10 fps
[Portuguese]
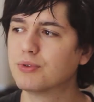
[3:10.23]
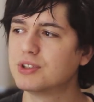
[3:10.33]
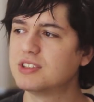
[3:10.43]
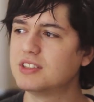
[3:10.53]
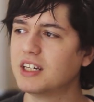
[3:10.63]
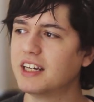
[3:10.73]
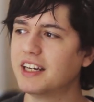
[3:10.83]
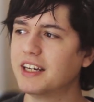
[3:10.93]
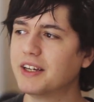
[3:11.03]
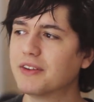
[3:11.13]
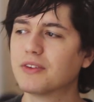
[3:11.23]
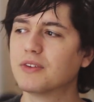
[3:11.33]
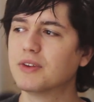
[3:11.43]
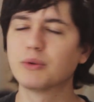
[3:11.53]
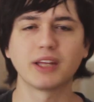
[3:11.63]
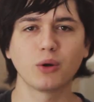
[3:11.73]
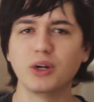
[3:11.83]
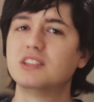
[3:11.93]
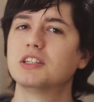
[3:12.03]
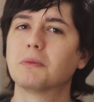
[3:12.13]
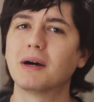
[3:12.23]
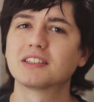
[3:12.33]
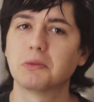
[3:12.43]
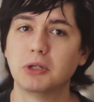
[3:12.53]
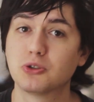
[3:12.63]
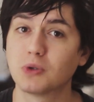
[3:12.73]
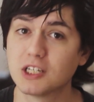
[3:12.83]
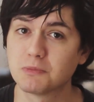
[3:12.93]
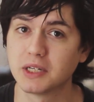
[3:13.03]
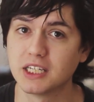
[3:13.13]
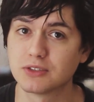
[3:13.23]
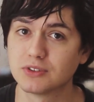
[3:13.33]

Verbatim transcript: você não está conhecendo basicamente um gasparense,